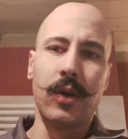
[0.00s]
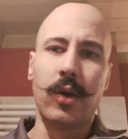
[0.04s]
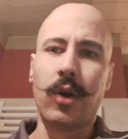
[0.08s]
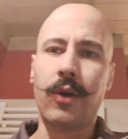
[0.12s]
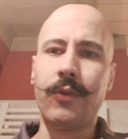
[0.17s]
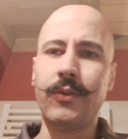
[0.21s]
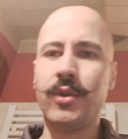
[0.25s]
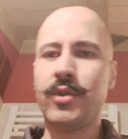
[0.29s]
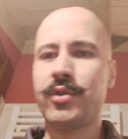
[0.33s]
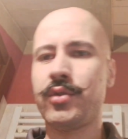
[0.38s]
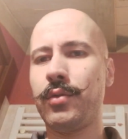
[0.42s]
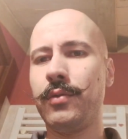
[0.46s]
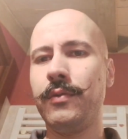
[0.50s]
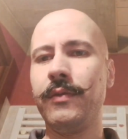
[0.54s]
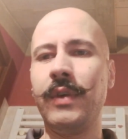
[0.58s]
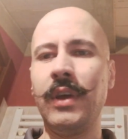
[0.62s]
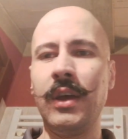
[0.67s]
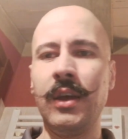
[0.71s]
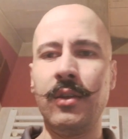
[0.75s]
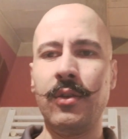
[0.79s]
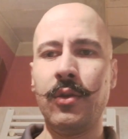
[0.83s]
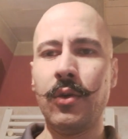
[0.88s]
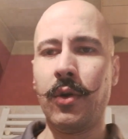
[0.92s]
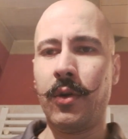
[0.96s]
ho visto un
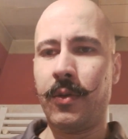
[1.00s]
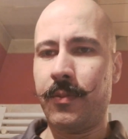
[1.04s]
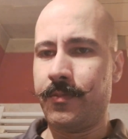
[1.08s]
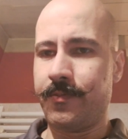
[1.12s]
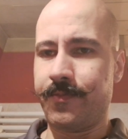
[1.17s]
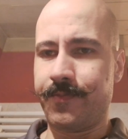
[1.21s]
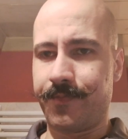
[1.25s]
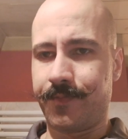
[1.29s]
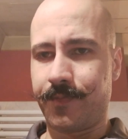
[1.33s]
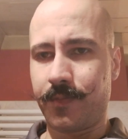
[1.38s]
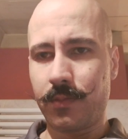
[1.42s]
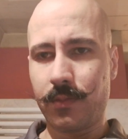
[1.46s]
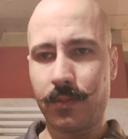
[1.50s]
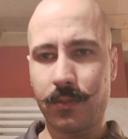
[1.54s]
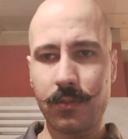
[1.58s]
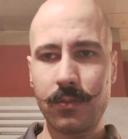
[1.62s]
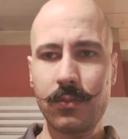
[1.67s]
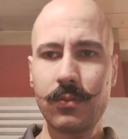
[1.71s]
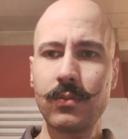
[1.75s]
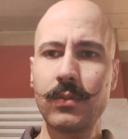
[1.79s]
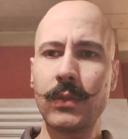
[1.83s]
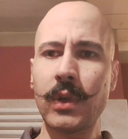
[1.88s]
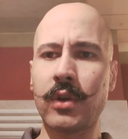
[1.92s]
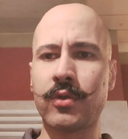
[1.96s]
video
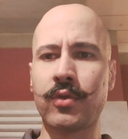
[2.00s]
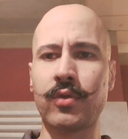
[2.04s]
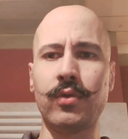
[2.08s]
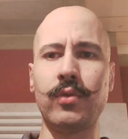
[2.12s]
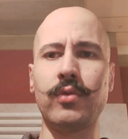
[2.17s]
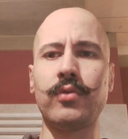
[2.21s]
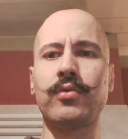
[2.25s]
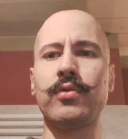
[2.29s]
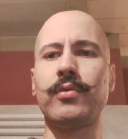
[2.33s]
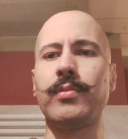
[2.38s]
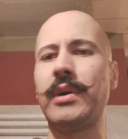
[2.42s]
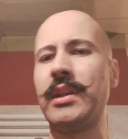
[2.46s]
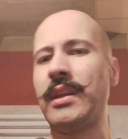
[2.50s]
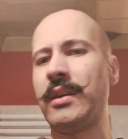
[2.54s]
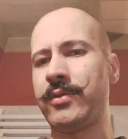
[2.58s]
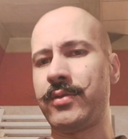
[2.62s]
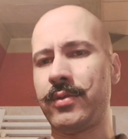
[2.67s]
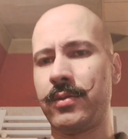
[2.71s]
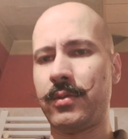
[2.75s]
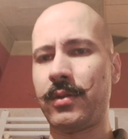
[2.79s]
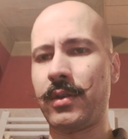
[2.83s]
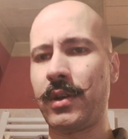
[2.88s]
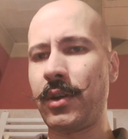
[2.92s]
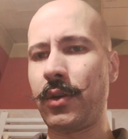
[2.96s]
su YouTube,
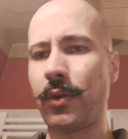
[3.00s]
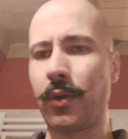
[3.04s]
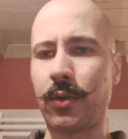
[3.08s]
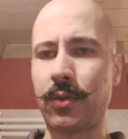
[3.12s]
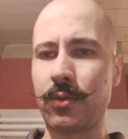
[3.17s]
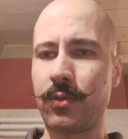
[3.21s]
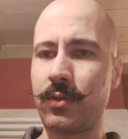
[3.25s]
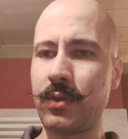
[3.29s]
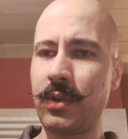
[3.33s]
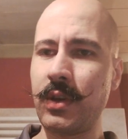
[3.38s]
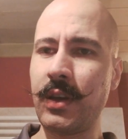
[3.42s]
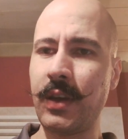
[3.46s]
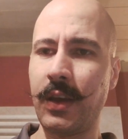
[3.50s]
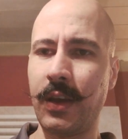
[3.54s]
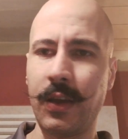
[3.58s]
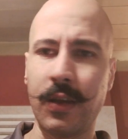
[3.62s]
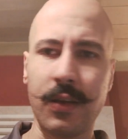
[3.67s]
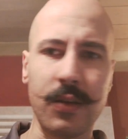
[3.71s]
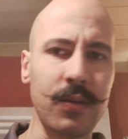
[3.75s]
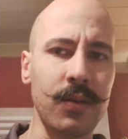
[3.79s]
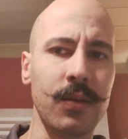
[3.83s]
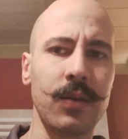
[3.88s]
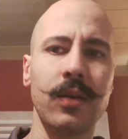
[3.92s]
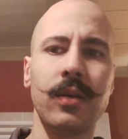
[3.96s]
adesso non ricordo di
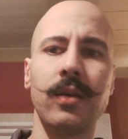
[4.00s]
chi,